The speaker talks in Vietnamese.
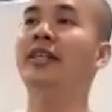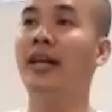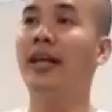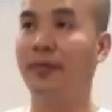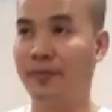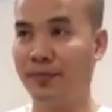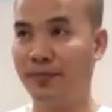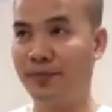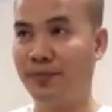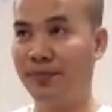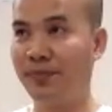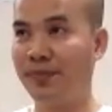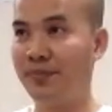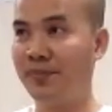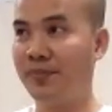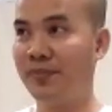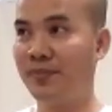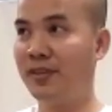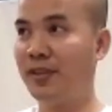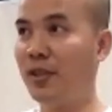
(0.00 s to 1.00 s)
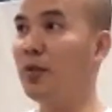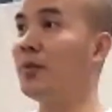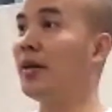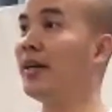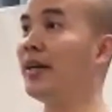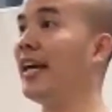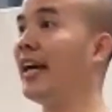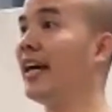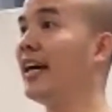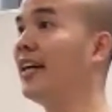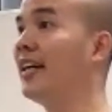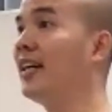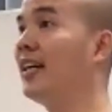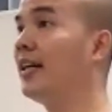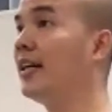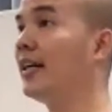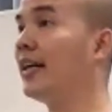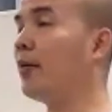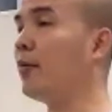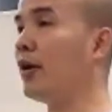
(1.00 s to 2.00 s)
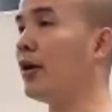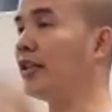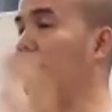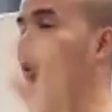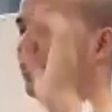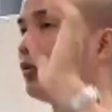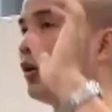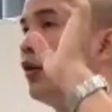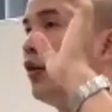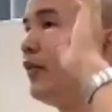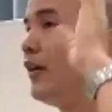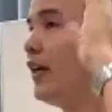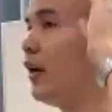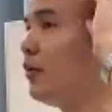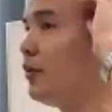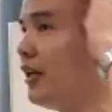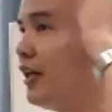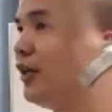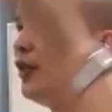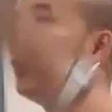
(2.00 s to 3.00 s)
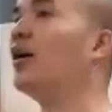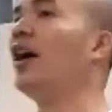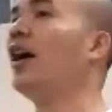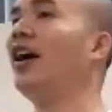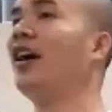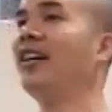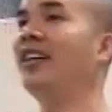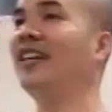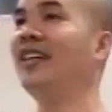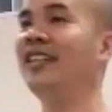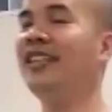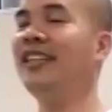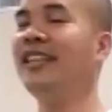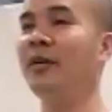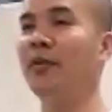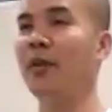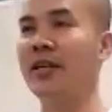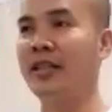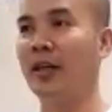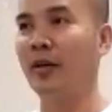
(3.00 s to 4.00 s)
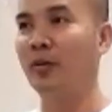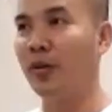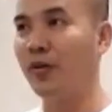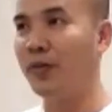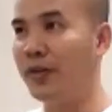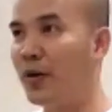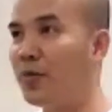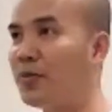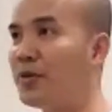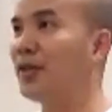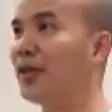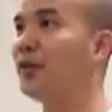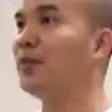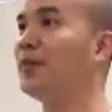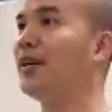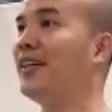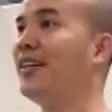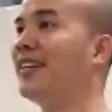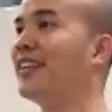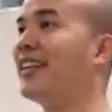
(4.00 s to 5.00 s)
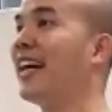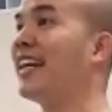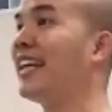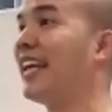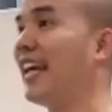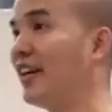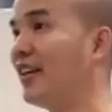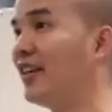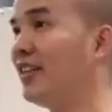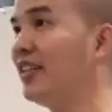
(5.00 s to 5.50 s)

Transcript: quan trọng đúng không cả nhà cái quan trọng đối với góc nhìn của họ nhưng cái quan trọng đối với góc nhìn của mình nó khác nhau